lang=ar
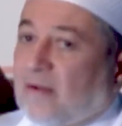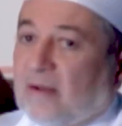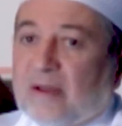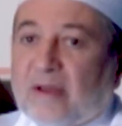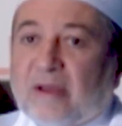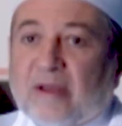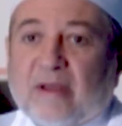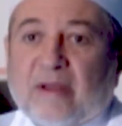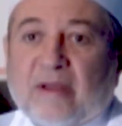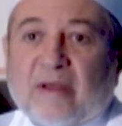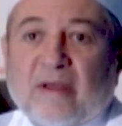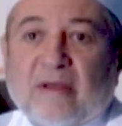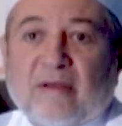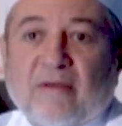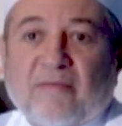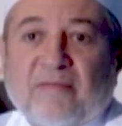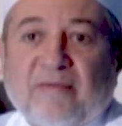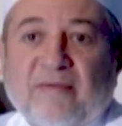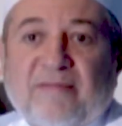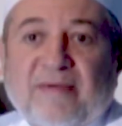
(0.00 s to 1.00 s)

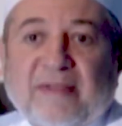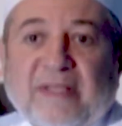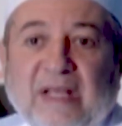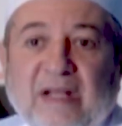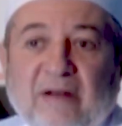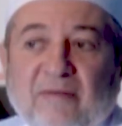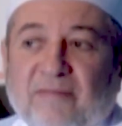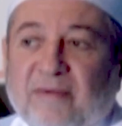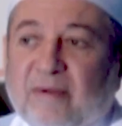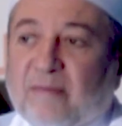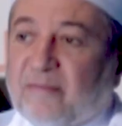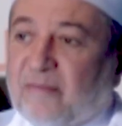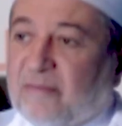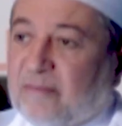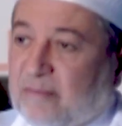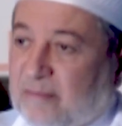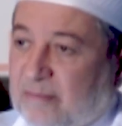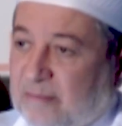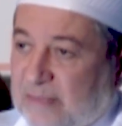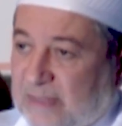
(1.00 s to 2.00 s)
آه في فتح الفم
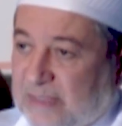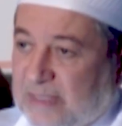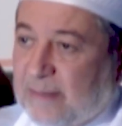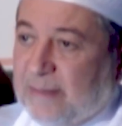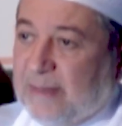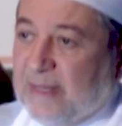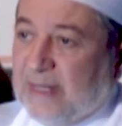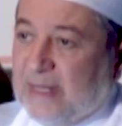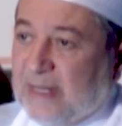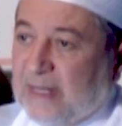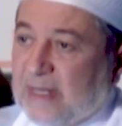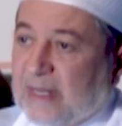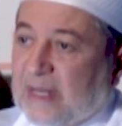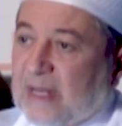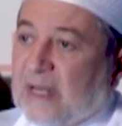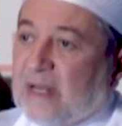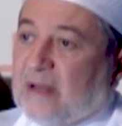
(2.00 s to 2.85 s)
انتبهنا